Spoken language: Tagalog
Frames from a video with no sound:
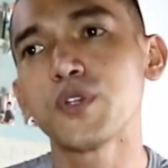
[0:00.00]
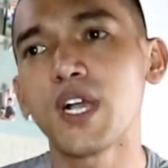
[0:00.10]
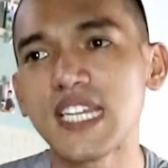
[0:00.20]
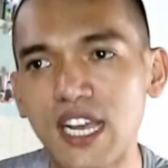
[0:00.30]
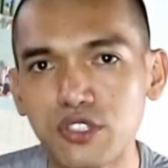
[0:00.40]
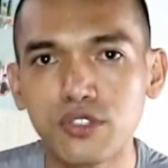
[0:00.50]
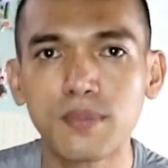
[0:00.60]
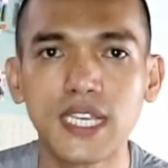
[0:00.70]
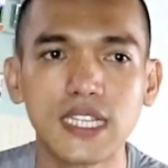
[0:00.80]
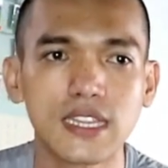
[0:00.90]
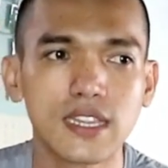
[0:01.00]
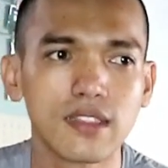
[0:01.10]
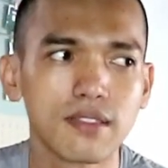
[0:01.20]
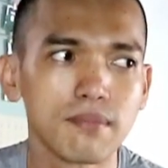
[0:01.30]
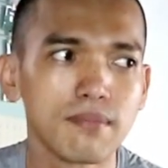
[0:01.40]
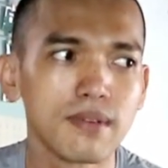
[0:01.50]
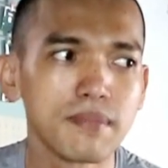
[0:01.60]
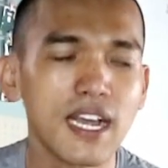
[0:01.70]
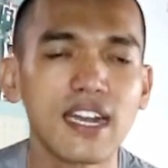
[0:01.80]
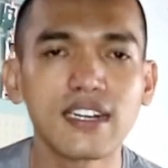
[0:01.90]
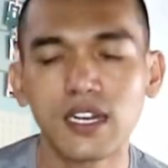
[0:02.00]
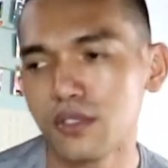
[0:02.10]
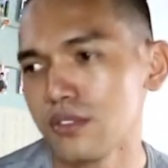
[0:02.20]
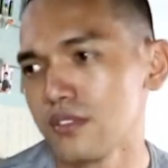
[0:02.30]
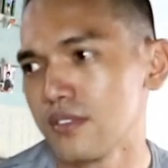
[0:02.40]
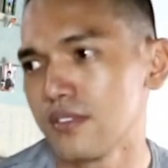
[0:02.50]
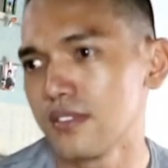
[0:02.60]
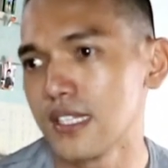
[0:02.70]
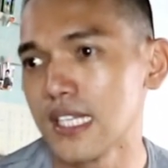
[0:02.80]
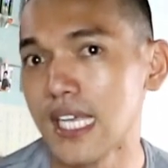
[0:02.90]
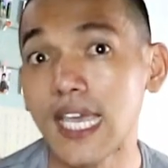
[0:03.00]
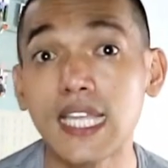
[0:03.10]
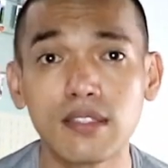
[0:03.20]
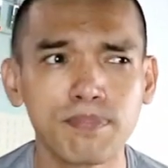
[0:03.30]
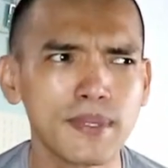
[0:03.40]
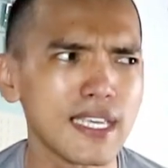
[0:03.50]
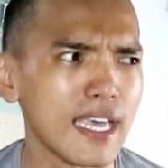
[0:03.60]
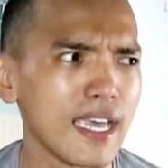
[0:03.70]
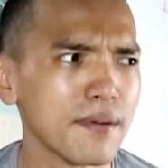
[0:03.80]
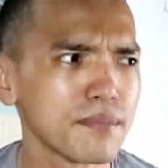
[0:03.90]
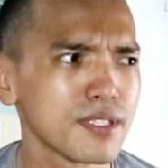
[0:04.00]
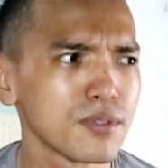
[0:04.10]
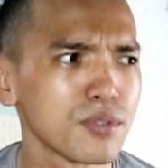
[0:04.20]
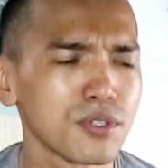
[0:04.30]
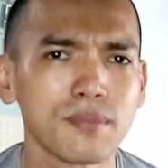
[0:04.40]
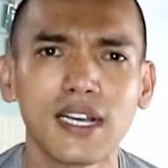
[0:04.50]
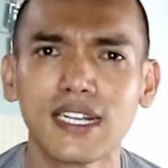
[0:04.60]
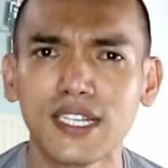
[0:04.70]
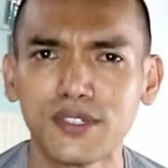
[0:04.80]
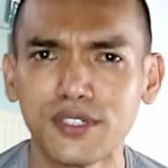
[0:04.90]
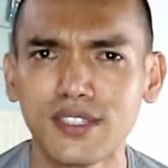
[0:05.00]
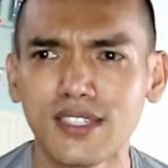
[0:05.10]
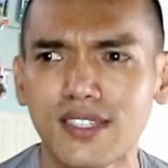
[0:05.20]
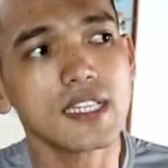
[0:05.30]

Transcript: yung announcement mga around 8 p.m. siguro, mga ganun.